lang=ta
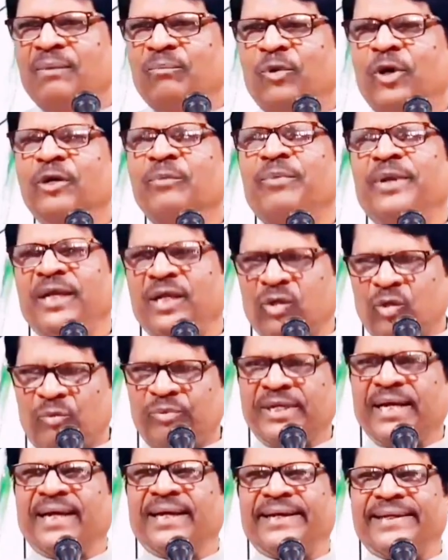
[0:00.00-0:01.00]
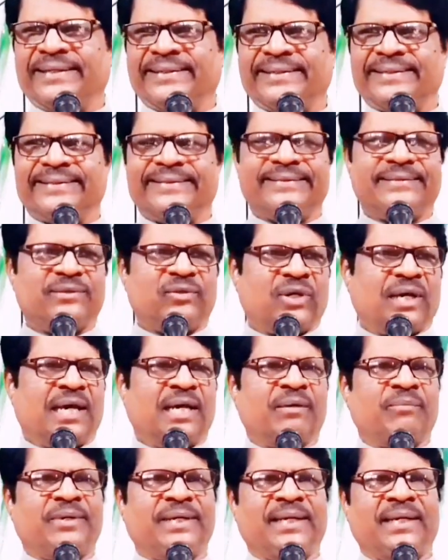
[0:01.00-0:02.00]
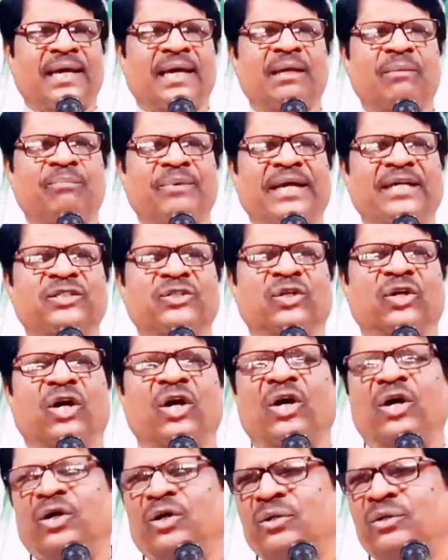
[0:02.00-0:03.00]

ஃபோன் பண்ணி கூப்பிட்டாங்க எனக்கு ஒரு அரை மணி நேரம் பேசணும்